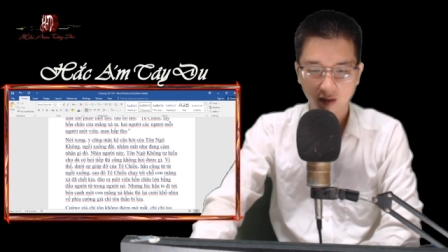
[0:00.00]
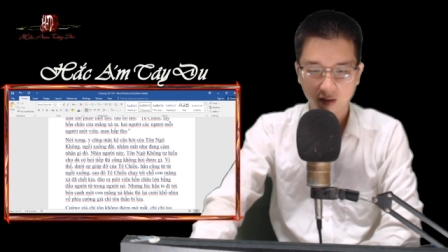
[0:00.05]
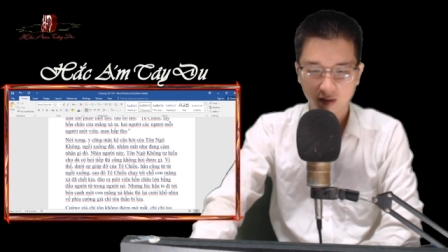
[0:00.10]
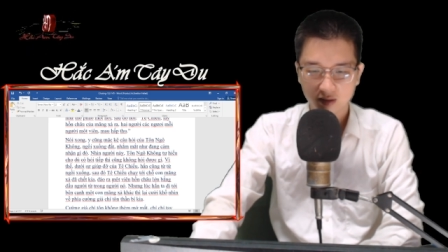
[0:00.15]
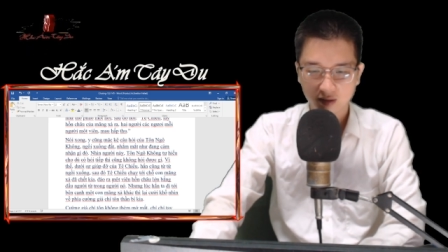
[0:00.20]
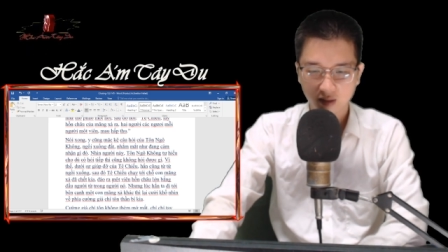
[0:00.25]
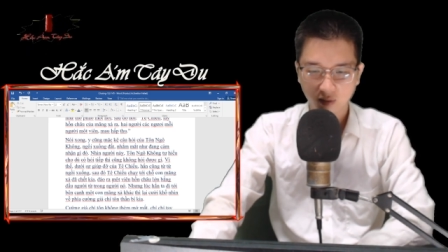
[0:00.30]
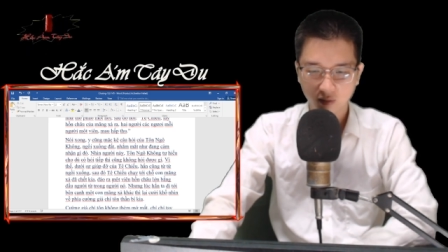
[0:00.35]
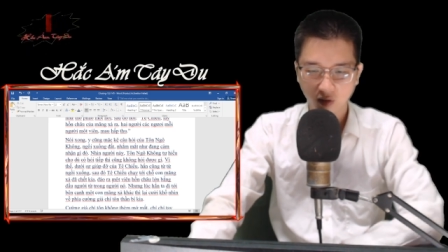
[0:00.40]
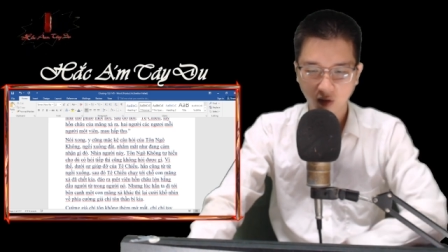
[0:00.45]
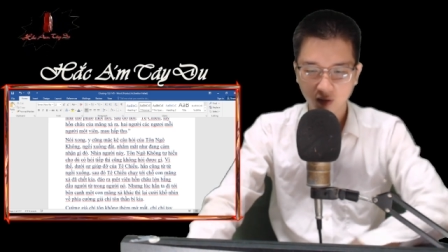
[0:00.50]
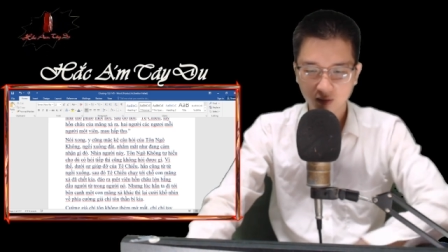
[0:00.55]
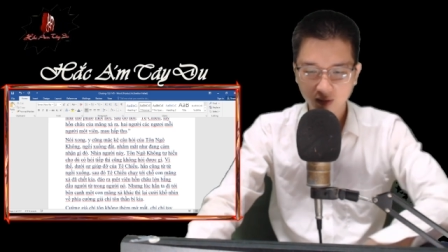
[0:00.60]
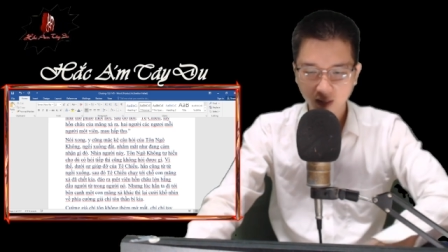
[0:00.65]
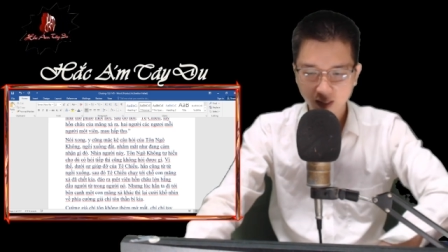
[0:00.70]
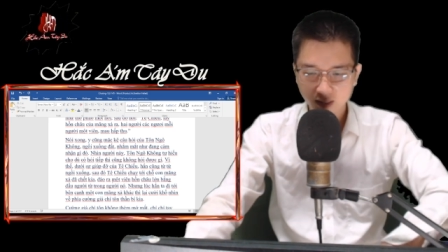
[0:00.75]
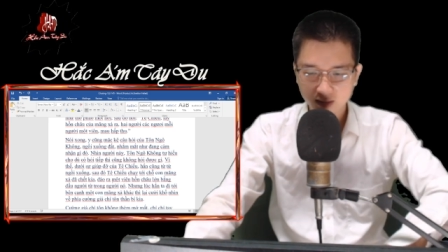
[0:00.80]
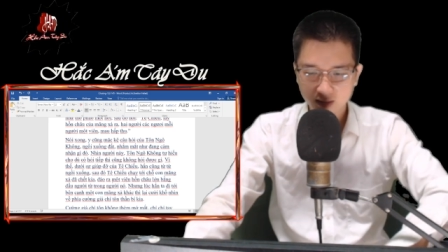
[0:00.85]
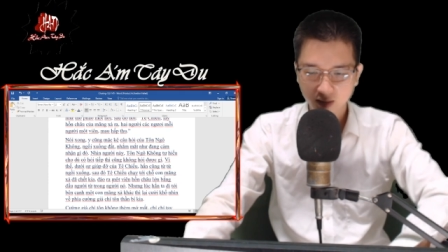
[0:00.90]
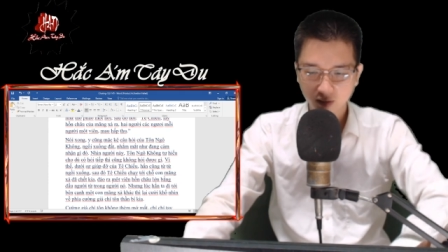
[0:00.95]
Sau đó
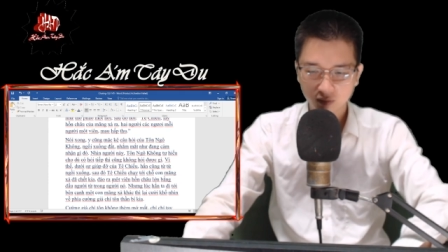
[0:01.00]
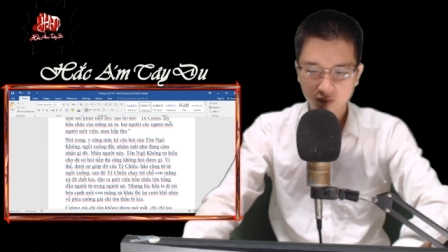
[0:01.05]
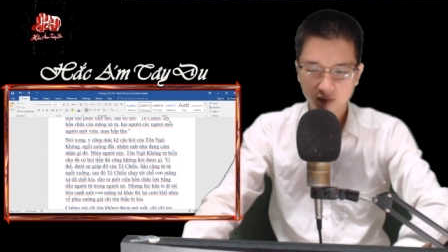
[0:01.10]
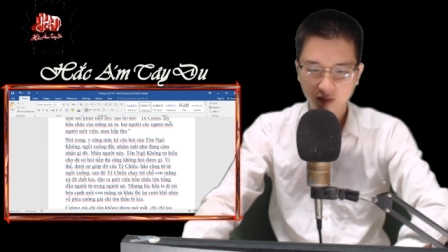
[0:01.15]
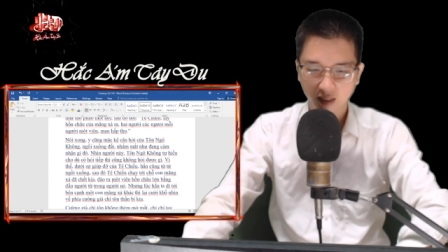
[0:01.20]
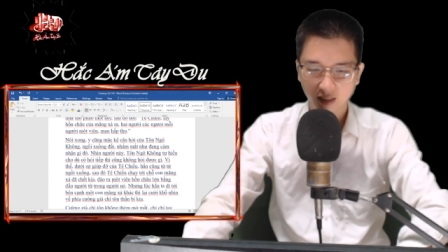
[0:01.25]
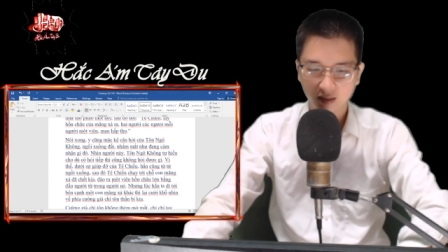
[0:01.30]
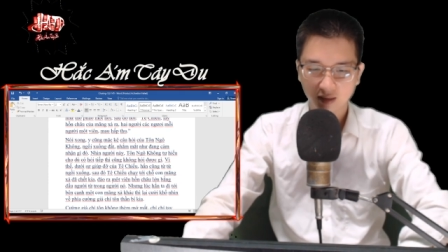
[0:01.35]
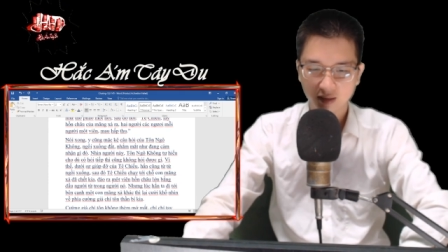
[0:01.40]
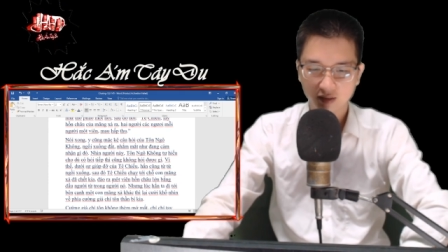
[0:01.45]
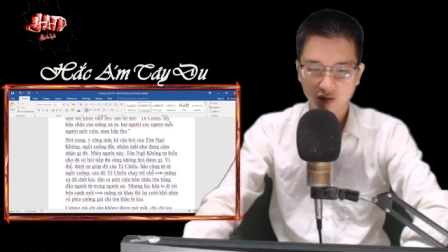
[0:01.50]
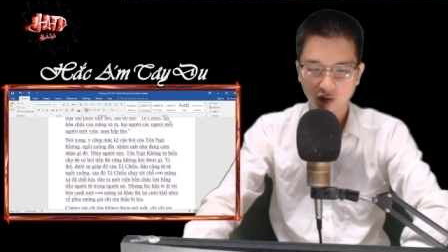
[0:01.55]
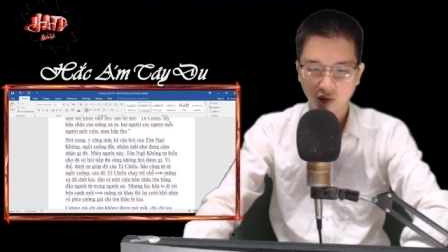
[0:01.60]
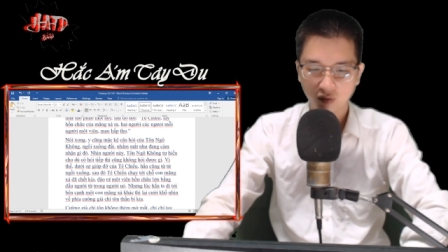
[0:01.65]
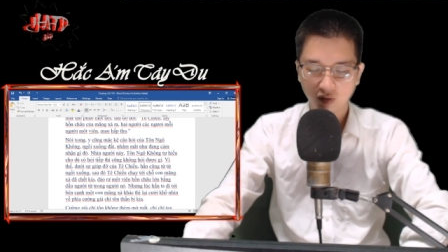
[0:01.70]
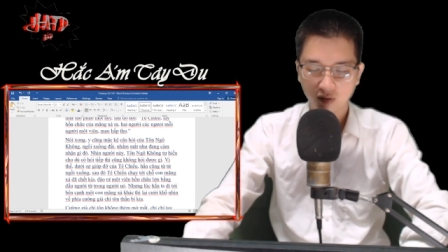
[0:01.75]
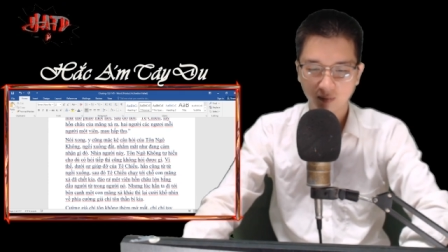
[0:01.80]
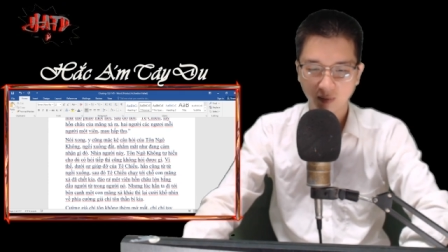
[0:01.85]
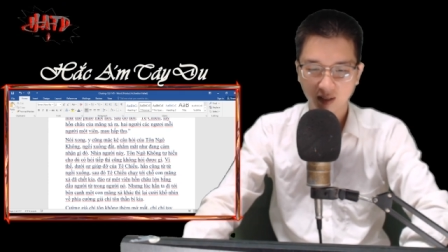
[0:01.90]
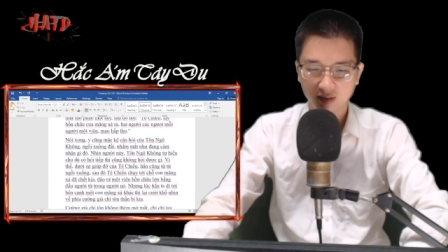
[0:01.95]
Tề Chiếu chạy tới chỗ
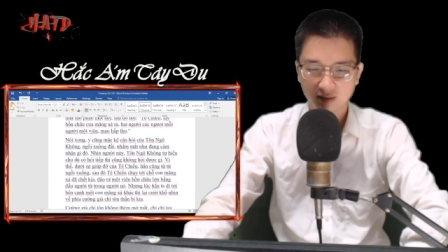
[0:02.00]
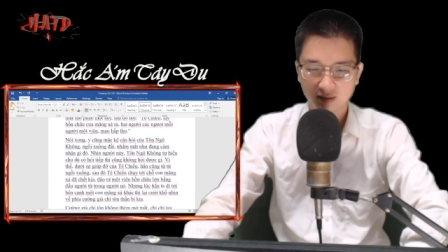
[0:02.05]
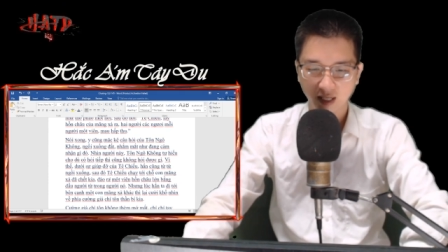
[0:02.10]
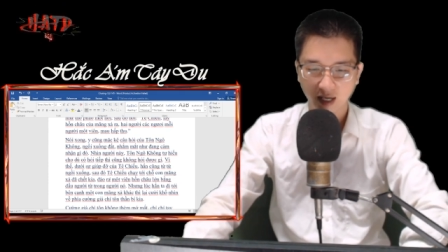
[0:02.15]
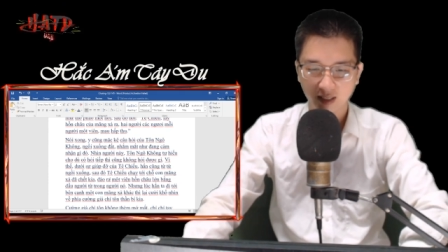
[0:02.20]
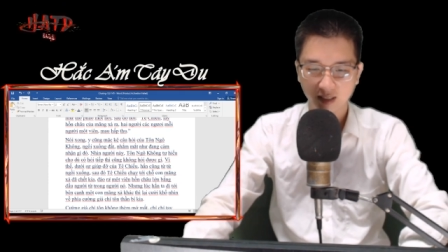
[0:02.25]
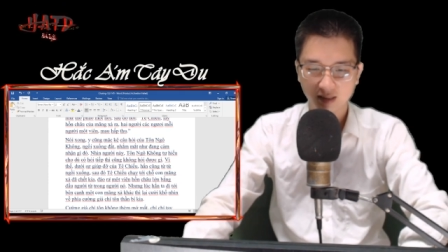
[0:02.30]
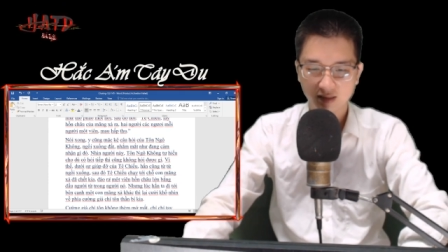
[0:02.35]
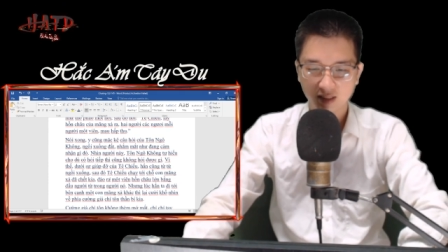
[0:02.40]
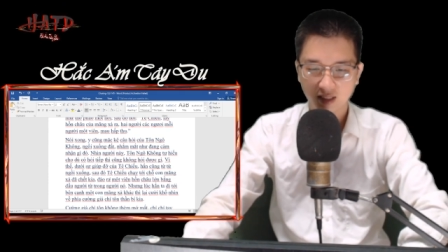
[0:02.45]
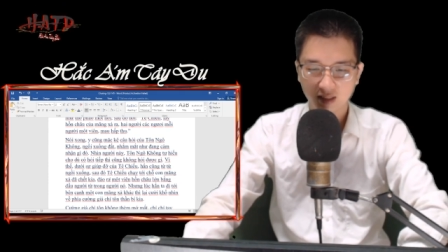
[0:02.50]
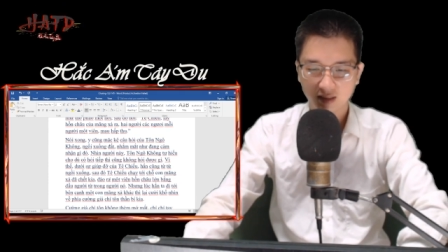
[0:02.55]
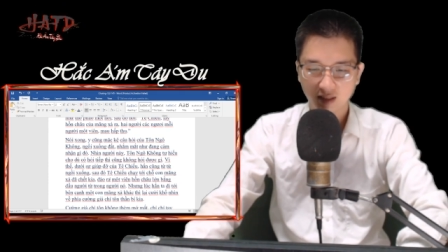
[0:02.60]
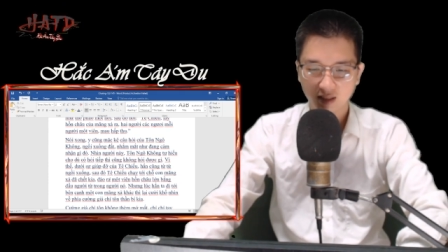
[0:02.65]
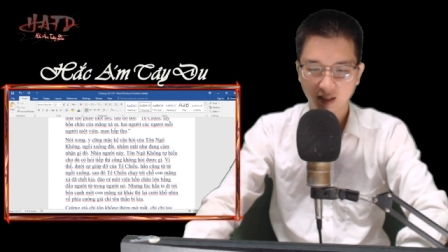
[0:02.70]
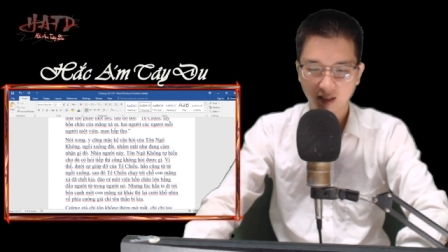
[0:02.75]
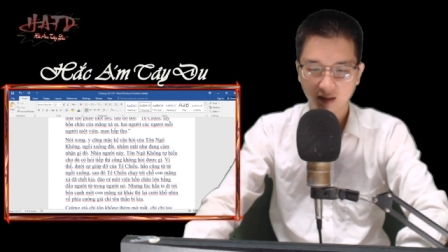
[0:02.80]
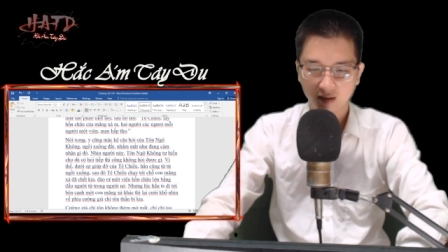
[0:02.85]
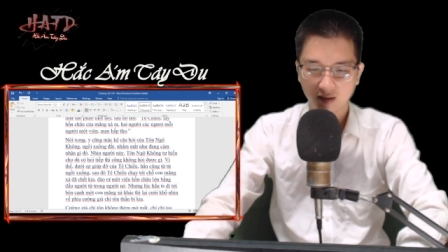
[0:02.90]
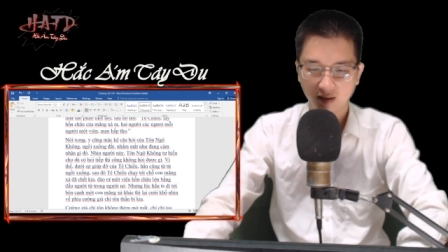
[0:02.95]
con mãng xà đã chết
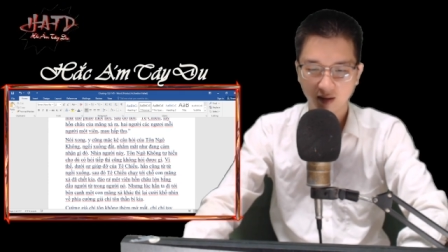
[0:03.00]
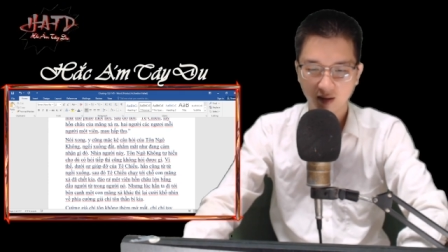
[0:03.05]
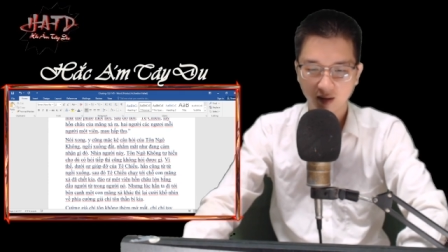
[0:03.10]
kia,